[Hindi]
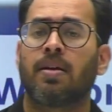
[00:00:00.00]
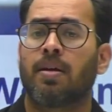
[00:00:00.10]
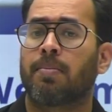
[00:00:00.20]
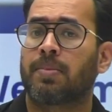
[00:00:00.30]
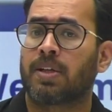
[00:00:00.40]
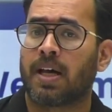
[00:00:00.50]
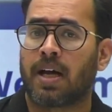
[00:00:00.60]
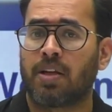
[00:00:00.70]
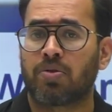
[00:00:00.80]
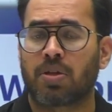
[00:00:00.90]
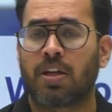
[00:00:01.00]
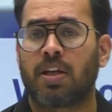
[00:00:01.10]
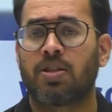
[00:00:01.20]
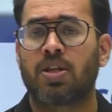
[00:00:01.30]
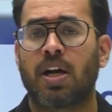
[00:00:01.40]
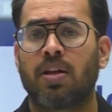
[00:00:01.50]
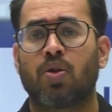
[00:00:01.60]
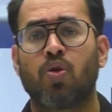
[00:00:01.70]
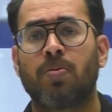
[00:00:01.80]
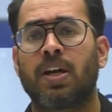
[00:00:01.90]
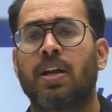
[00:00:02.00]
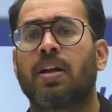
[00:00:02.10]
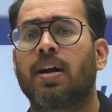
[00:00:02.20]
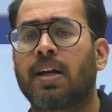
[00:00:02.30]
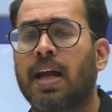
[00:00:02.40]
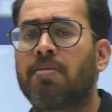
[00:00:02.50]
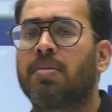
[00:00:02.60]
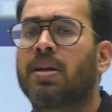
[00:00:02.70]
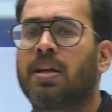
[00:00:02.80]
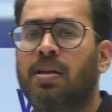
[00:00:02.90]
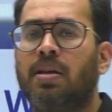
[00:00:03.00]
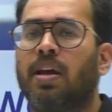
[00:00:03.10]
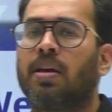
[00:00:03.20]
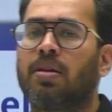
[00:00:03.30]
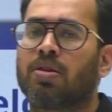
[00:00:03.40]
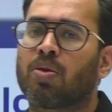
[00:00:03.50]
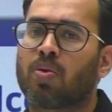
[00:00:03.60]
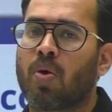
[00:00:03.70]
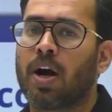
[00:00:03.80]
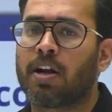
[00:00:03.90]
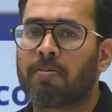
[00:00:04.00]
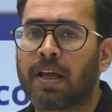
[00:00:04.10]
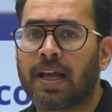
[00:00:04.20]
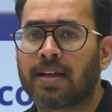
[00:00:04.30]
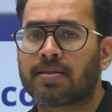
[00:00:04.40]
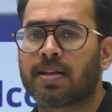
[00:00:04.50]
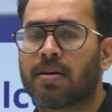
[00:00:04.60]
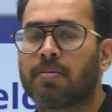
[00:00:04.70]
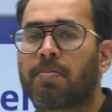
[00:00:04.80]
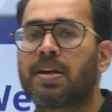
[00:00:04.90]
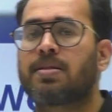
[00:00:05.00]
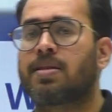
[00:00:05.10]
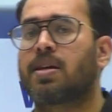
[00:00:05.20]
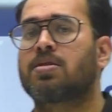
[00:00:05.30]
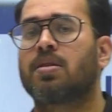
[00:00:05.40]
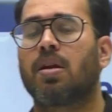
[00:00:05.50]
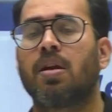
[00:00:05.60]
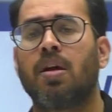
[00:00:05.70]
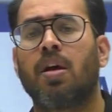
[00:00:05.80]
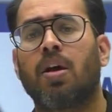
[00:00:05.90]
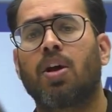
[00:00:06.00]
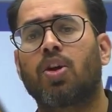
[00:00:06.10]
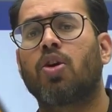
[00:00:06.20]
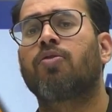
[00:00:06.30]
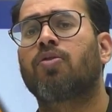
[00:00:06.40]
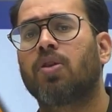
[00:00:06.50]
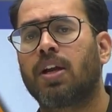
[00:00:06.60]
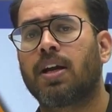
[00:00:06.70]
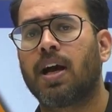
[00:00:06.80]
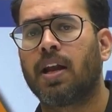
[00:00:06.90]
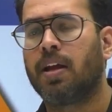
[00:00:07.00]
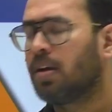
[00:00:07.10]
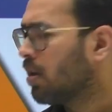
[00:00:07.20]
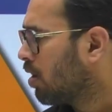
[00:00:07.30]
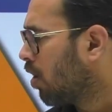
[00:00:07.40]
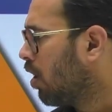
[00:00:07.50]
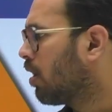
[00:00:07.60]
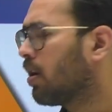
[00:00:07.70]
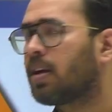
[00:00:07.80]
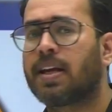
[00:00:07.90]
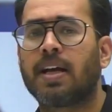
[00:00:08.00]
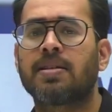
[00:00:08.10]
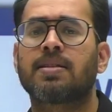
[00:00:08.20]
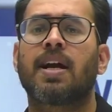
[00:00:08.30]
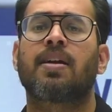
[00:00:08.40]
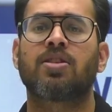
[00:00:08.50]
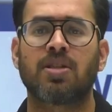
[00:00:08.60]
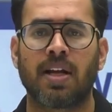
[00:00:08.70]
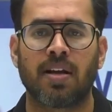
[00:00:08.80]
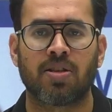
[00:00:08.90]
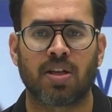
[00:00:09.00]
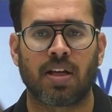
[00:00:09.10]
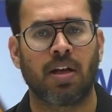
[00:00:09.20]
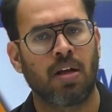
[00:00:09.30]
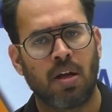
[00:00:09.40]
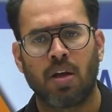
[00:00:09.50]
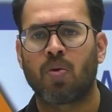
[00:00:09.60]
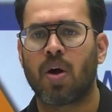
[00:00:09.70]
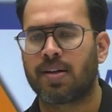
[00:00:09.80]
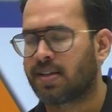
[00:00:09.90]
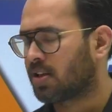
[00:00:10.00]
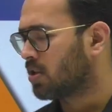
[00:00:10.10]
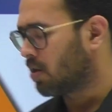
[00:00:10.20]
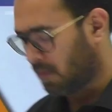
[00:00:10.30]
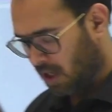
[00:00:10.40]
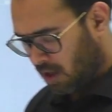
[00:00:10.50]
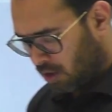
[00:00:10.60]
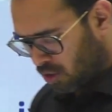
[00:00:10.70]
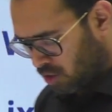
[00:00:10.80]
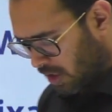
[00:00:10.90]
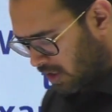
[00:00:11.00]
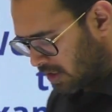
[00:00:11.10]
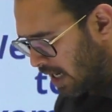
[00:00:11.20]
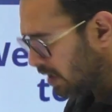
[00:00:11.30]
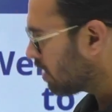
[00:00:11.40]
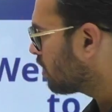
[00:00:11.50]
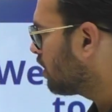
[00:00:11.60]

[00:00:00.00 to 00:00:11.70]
तैयारी उसकी की जाए दो महीने का टाइम भी नहीं है तो क्वांट में कैसे हम अपनी सेक्शनल कट ऑफ को निकालें और क्या स्ट्रैटेजी रहनी चाहिए क्वांट सेक्शन में तो चलिए स्टार्ट करते हैं